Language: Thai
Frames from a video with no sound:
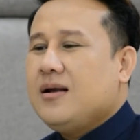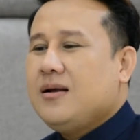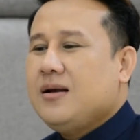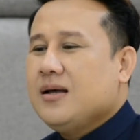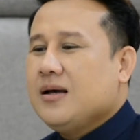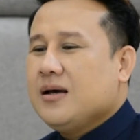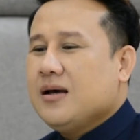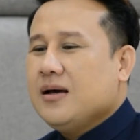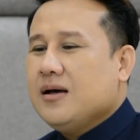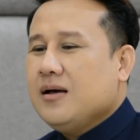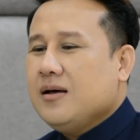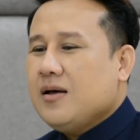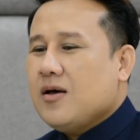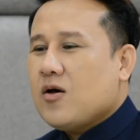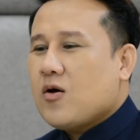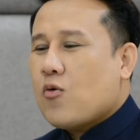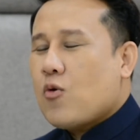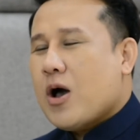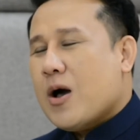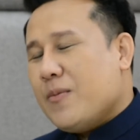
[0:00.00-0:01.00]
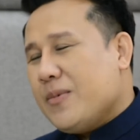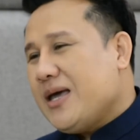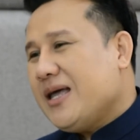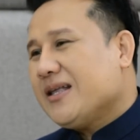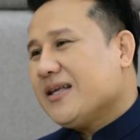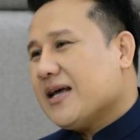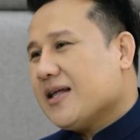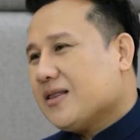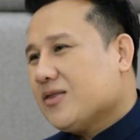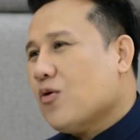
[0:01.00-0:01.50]
หรือความไม่เห็น
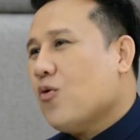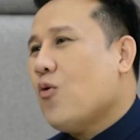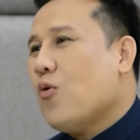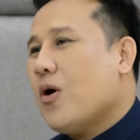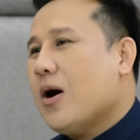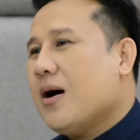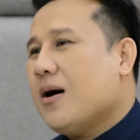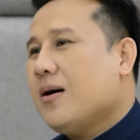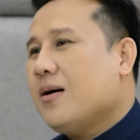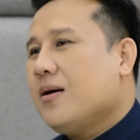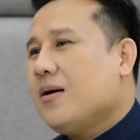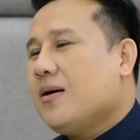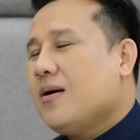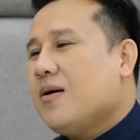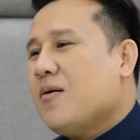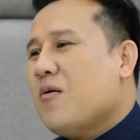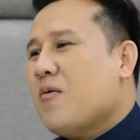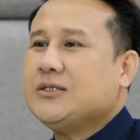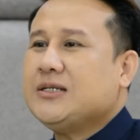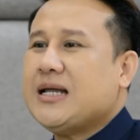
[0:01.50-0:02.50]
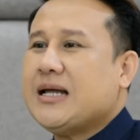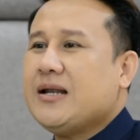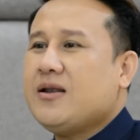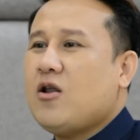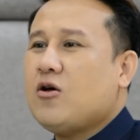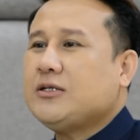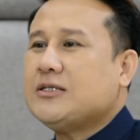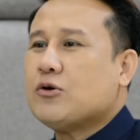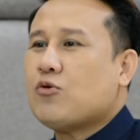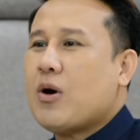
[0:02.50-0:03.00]
แก่ตัวฉะนั้นน
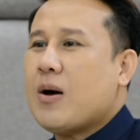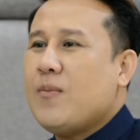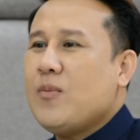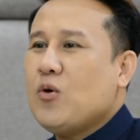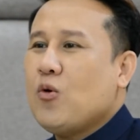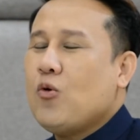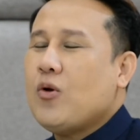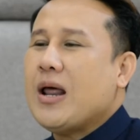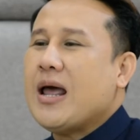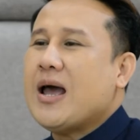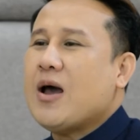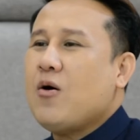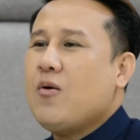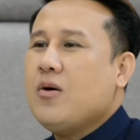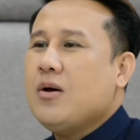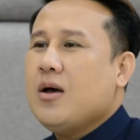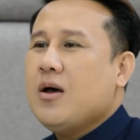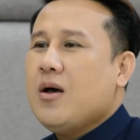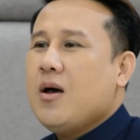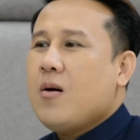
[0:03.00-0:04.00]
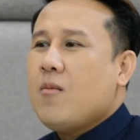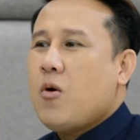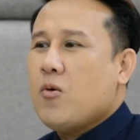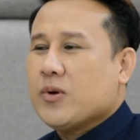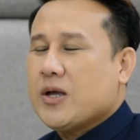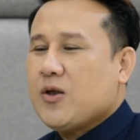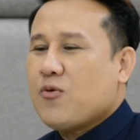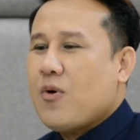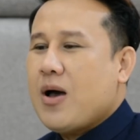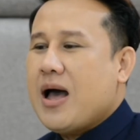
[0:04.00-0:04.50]
อกจากความรู้แล้ว ผม
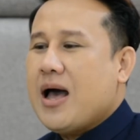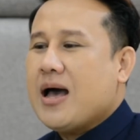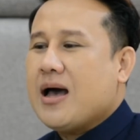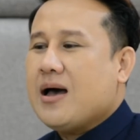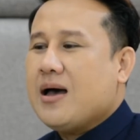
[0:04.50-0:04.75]
คิดว่า